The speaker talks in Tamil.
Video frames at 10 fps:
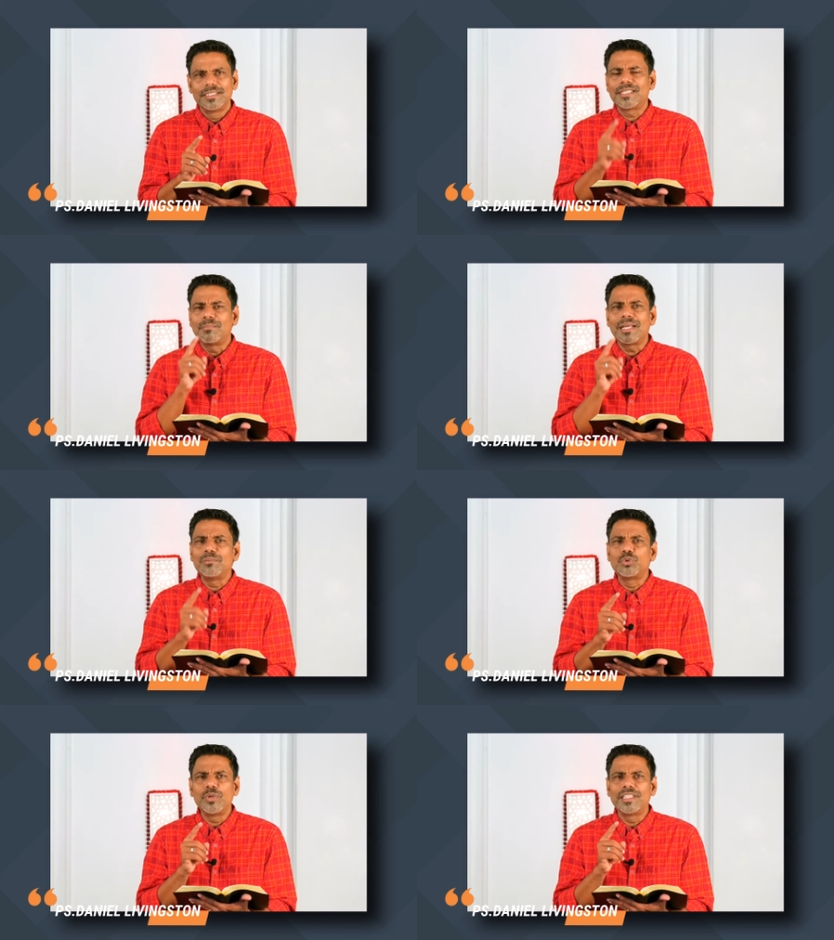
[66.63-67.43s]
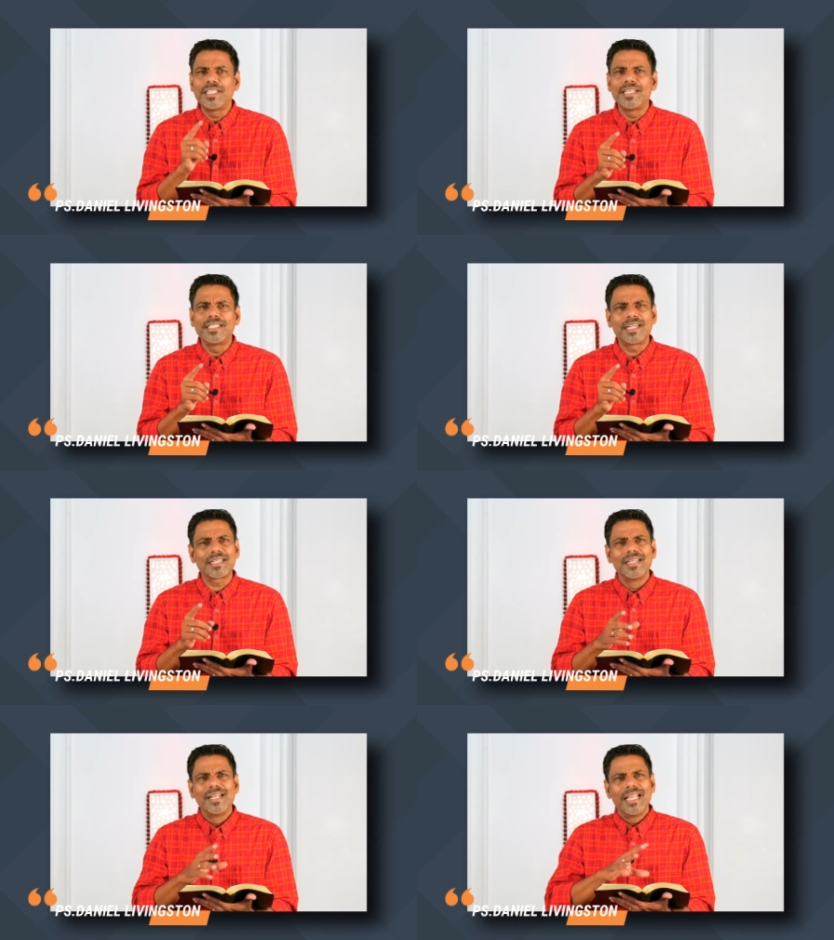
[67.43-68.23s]
சி சம்டைம்ஸ் வி திங்க்
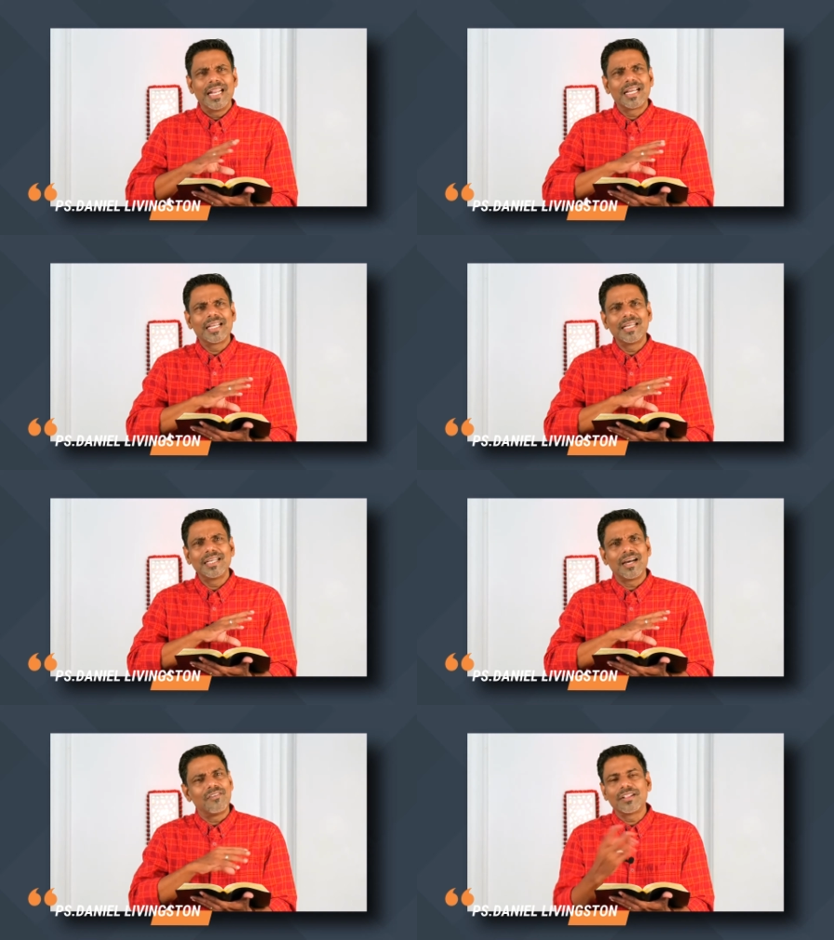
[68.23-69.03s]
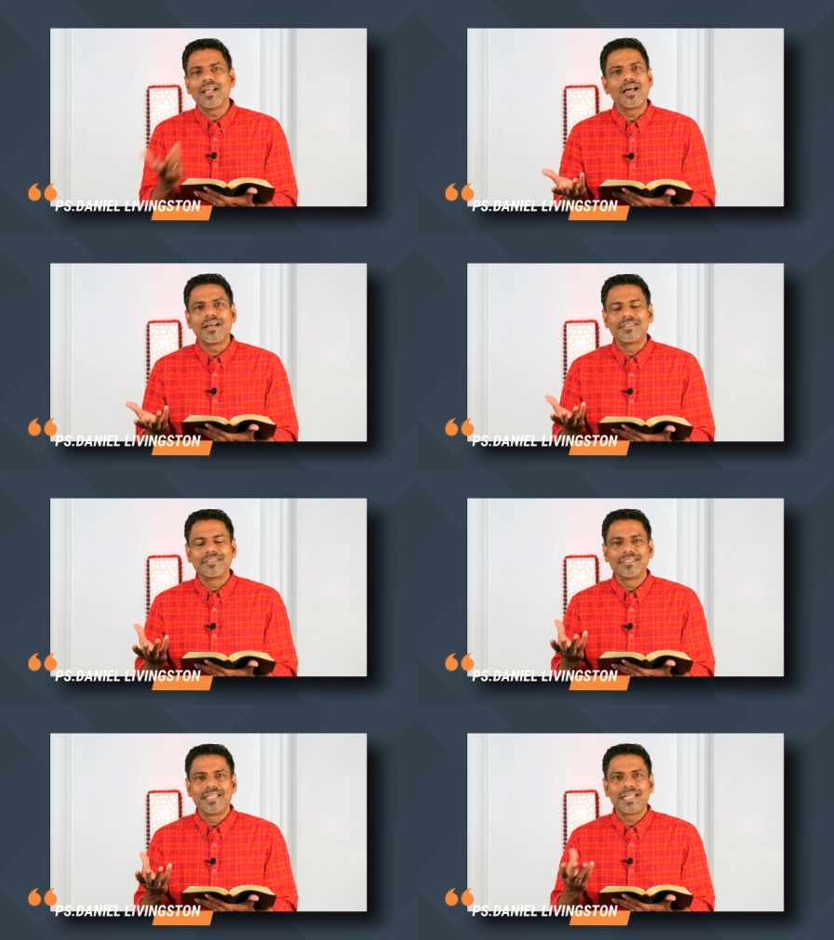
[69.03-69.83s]
தட் எனக்கு அவ்வளோதான்
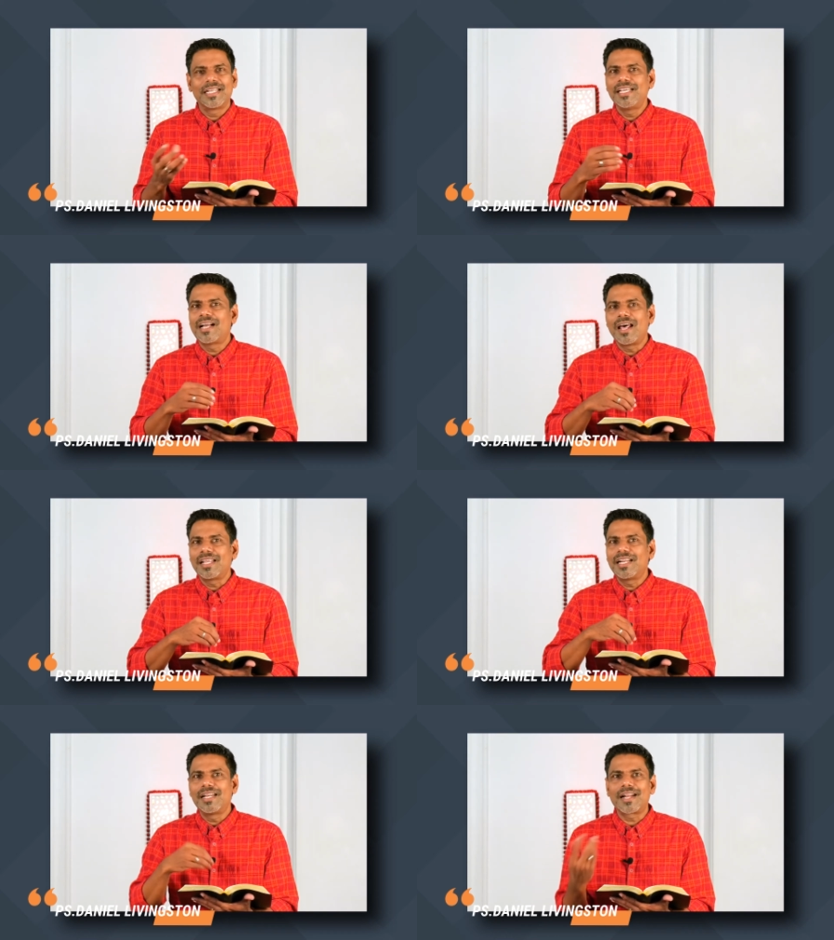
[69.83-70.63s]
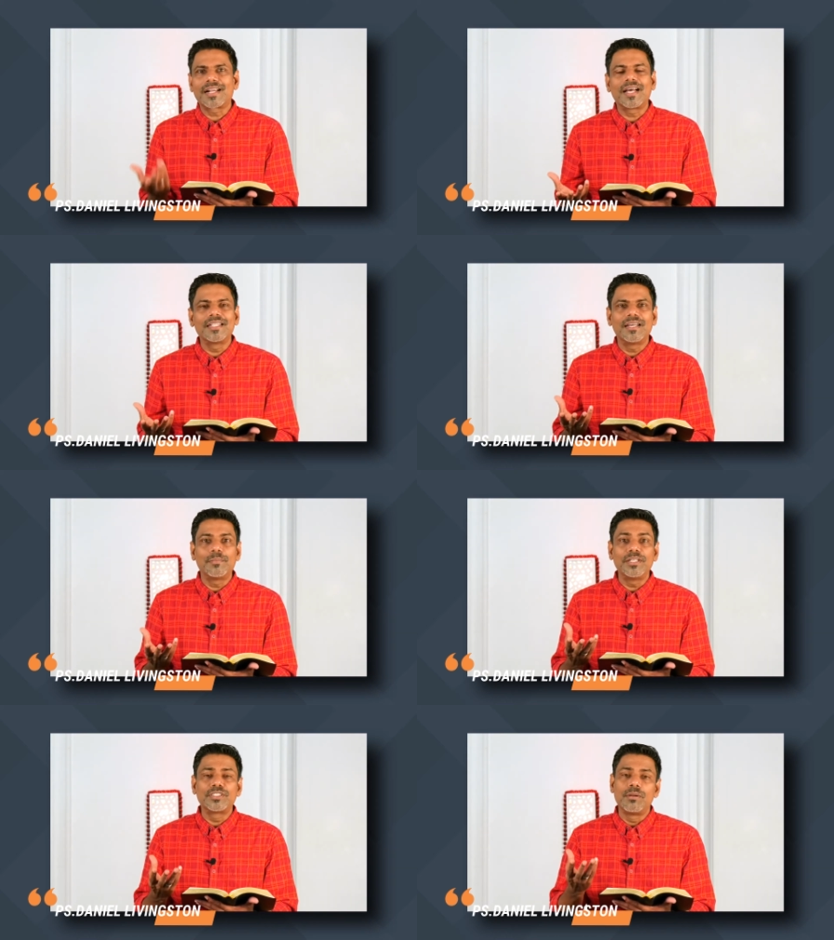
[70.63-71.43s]
எனக்கு நீ காரியங்கள் நடக்காது
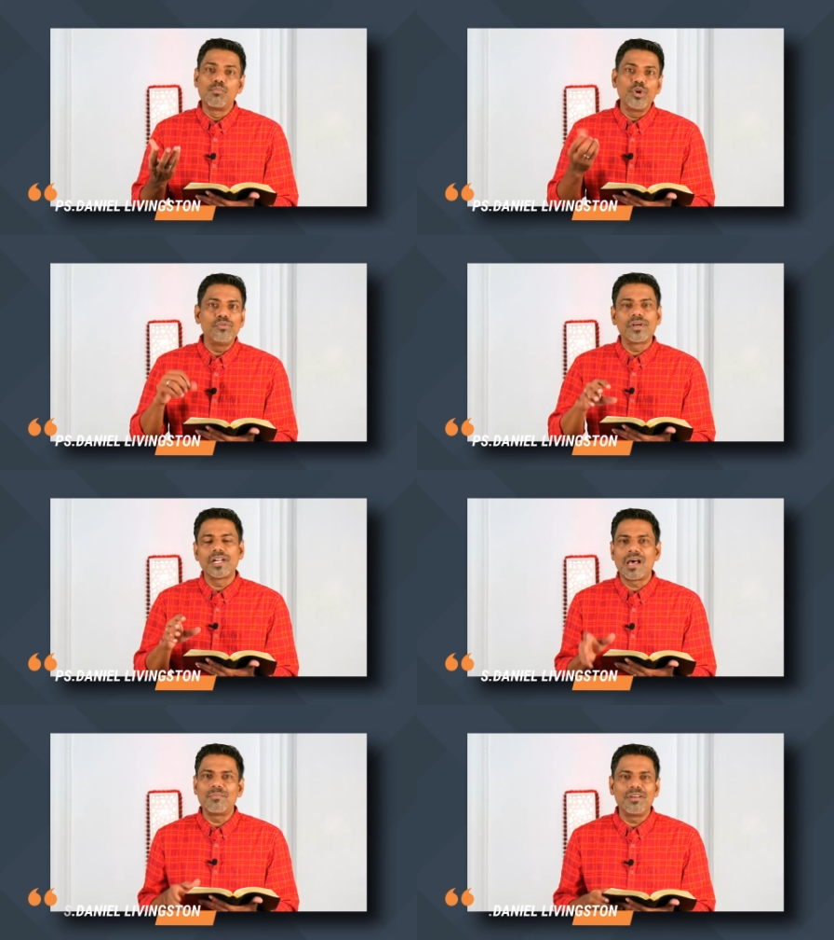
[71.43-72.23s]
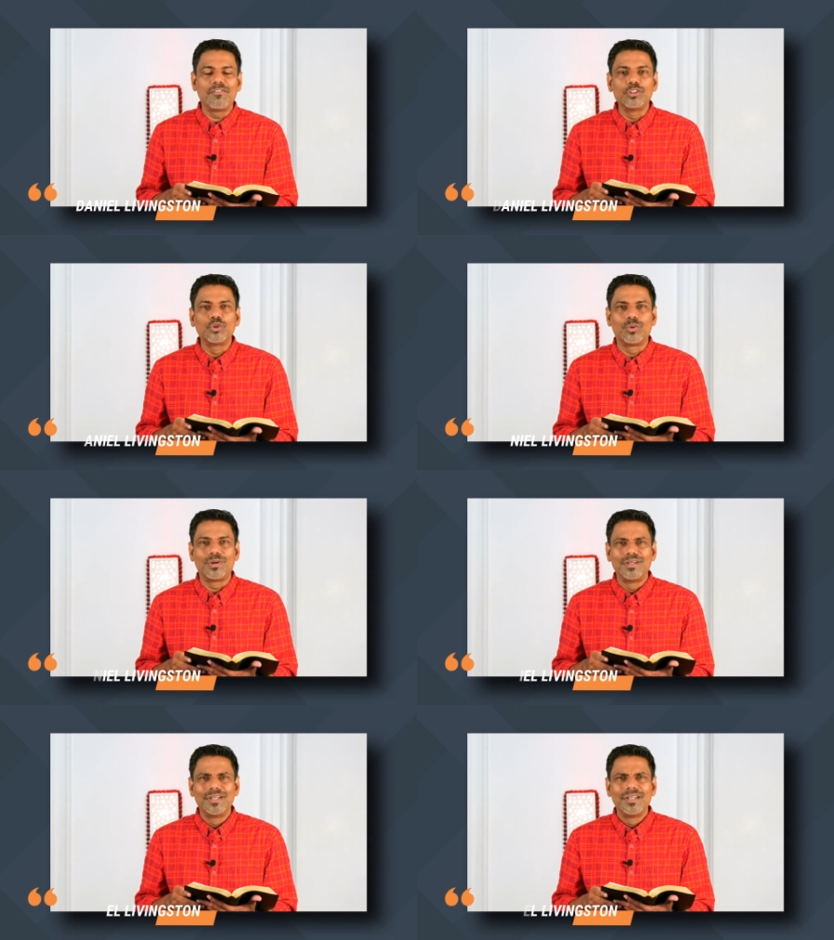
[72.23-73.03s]
அப்படின்னு சில முடிவுக்கு நாமளே வந்துடும்